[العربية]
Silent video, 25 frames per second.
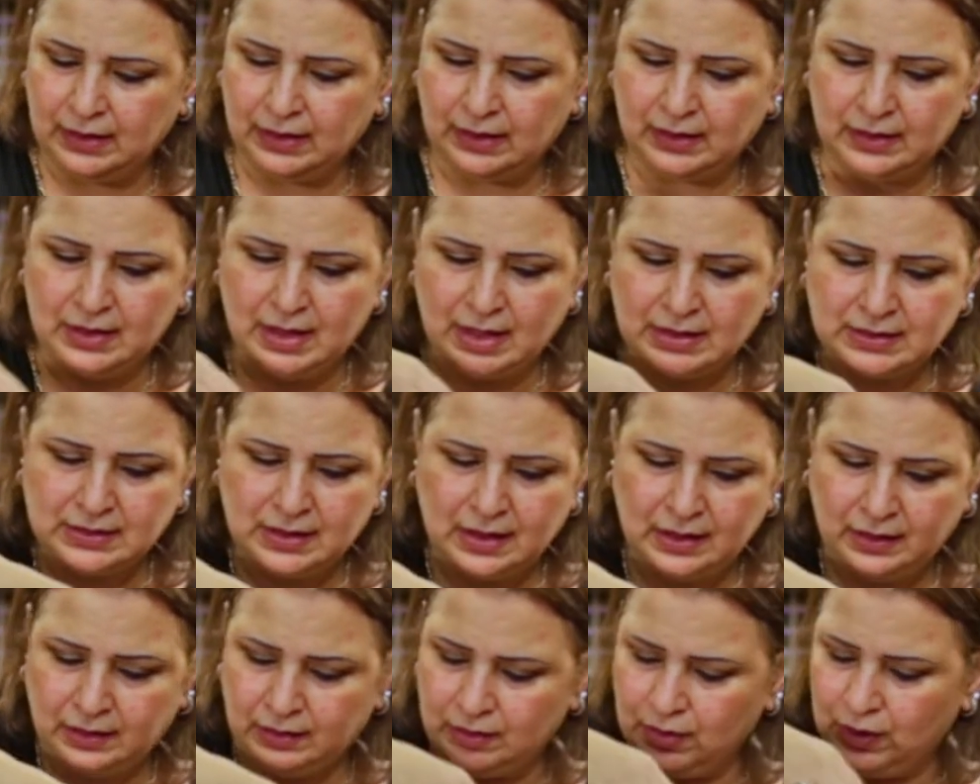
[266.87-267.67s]

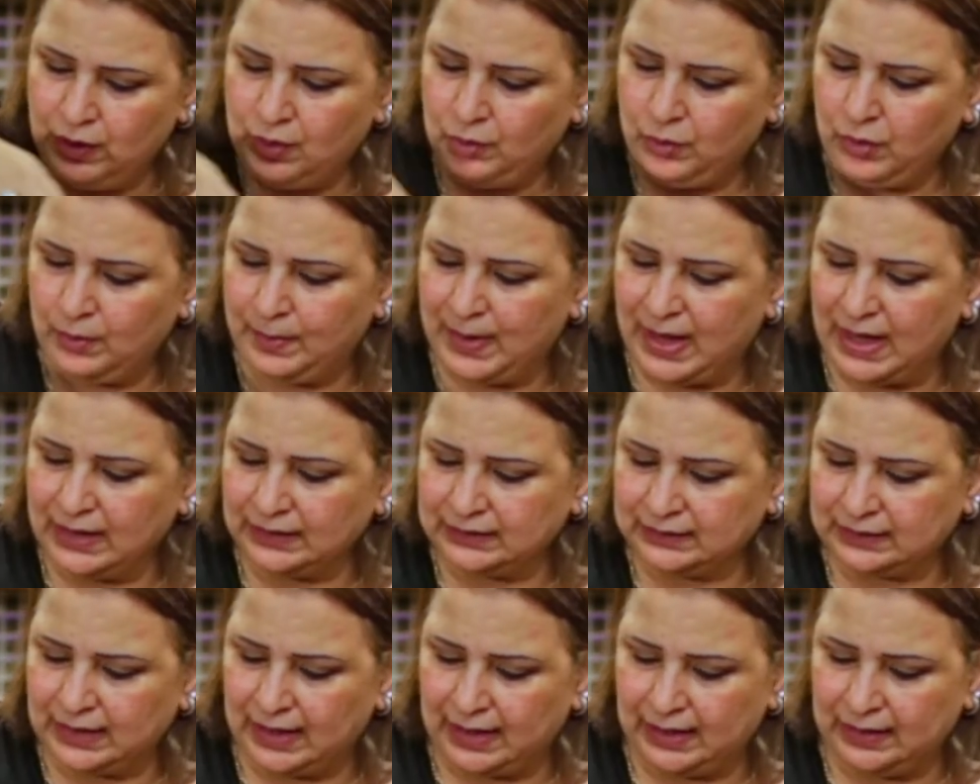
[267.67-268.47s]
الجزر
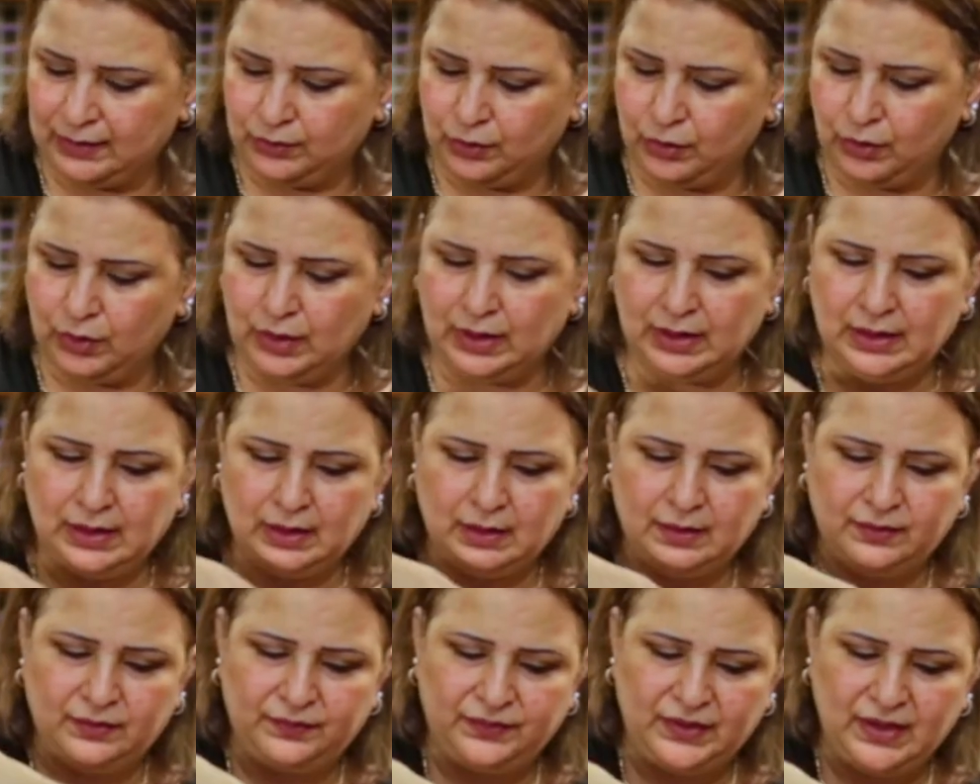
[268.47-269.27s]
وبقطع كل
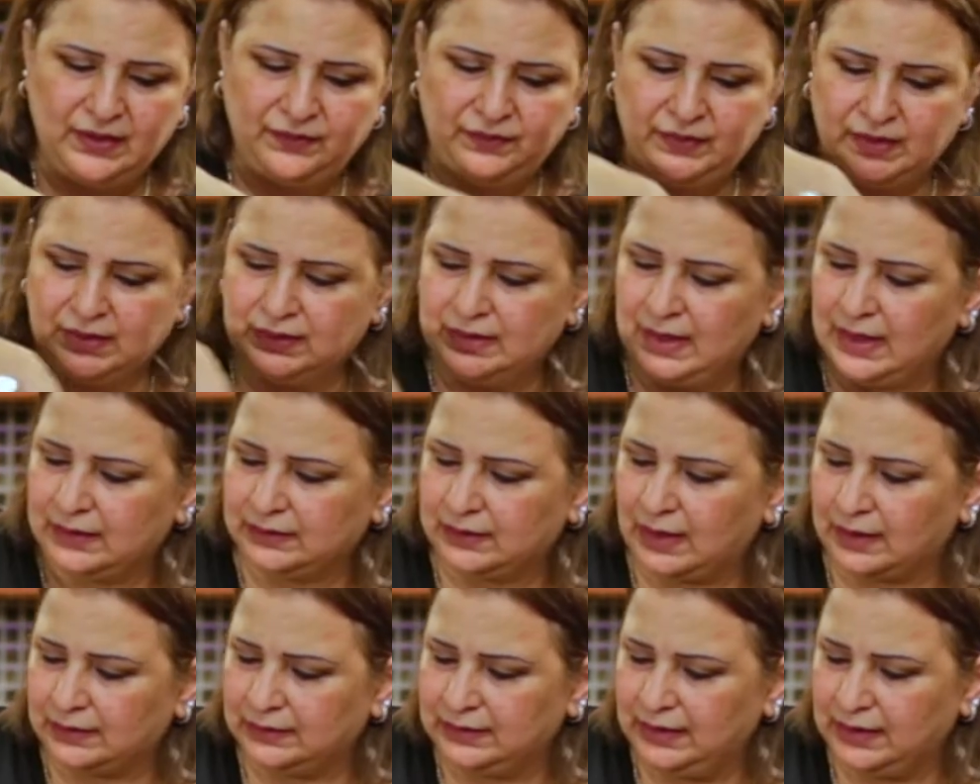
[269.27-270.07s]
الفلفل ده
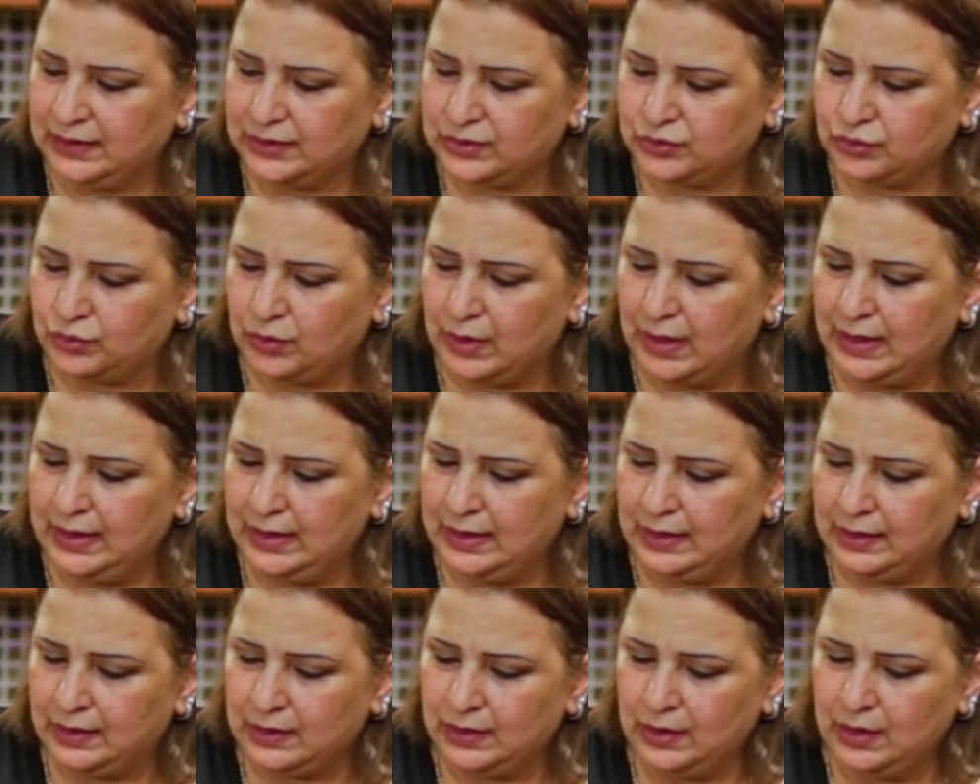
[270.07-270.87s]
تقطيع
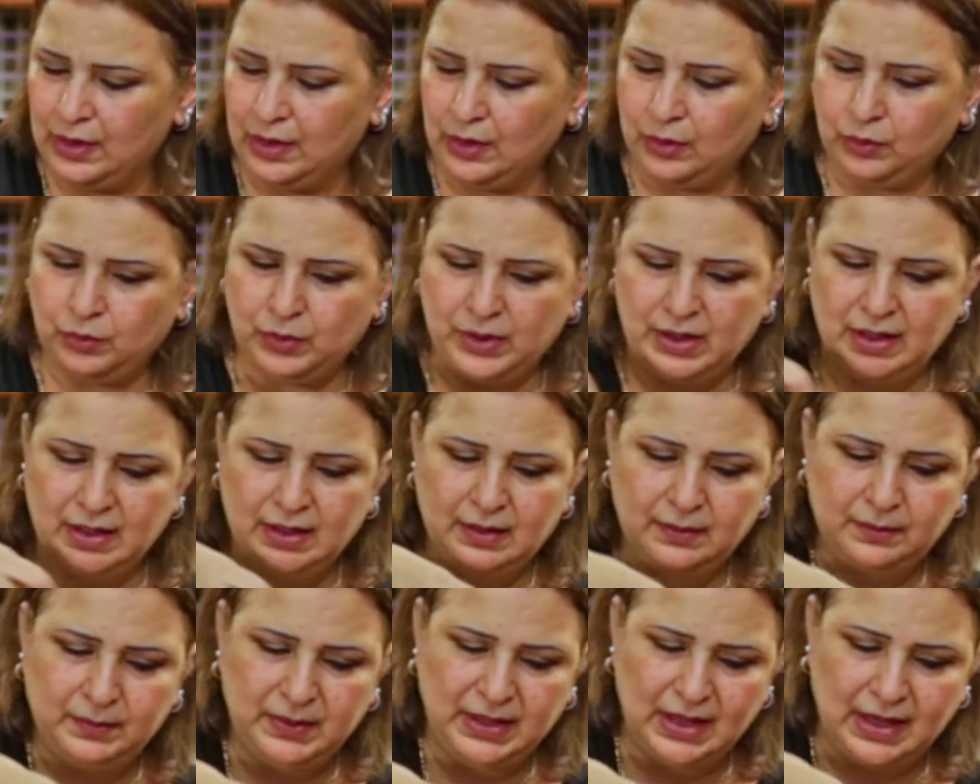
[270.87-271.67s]
صغير
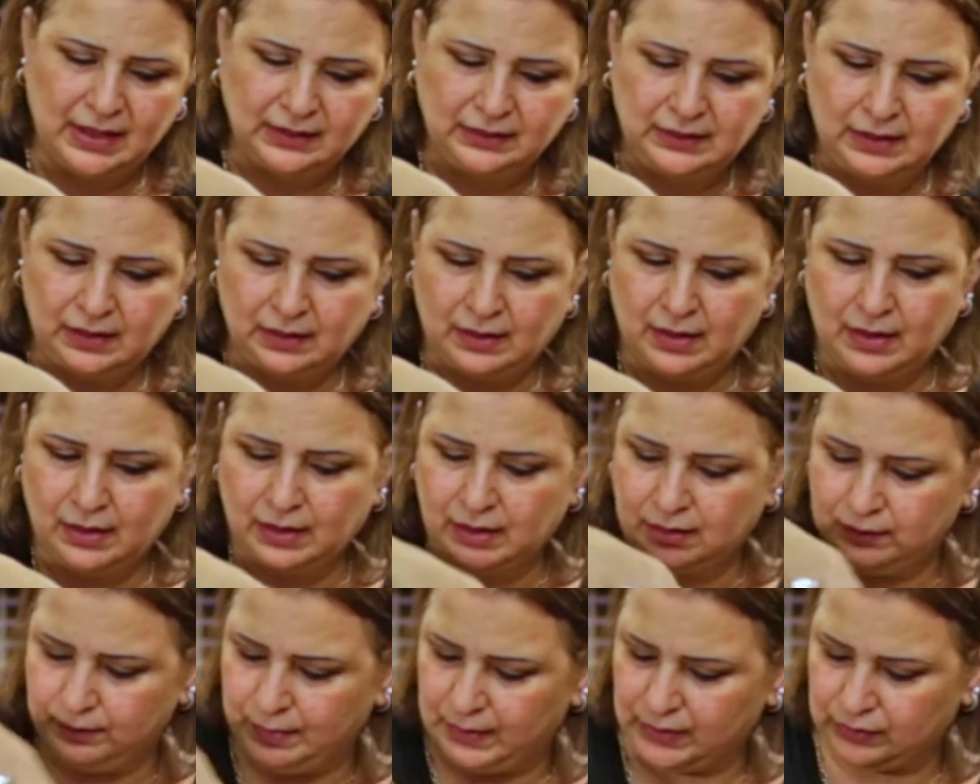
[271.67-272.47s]
وبيأدي
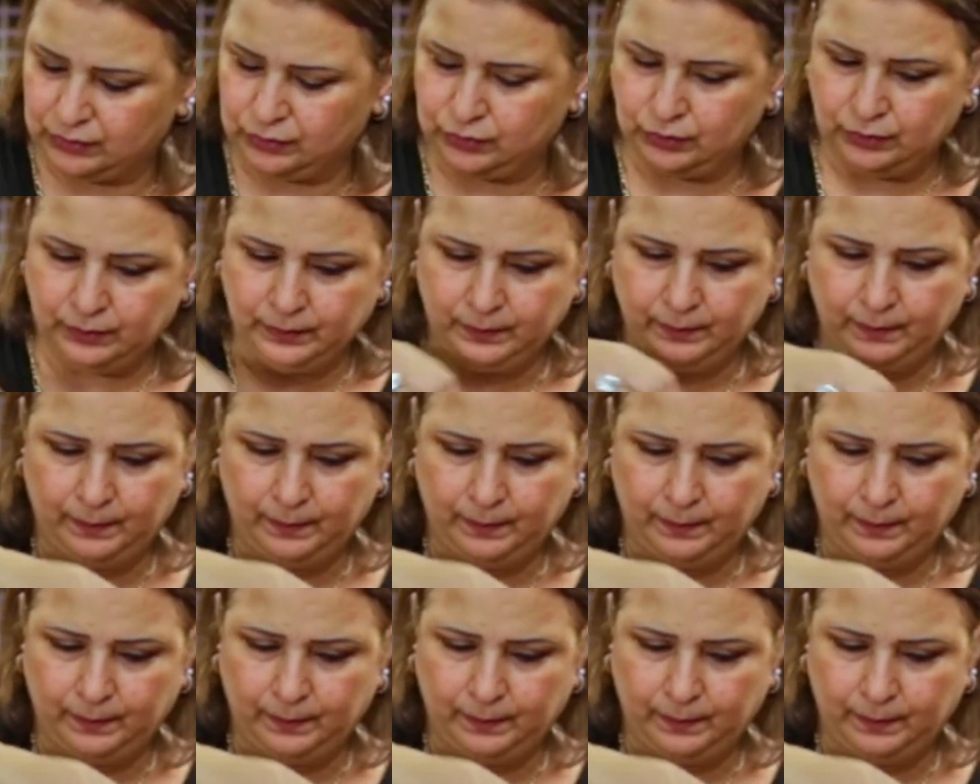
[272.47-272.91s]
الغرض برضو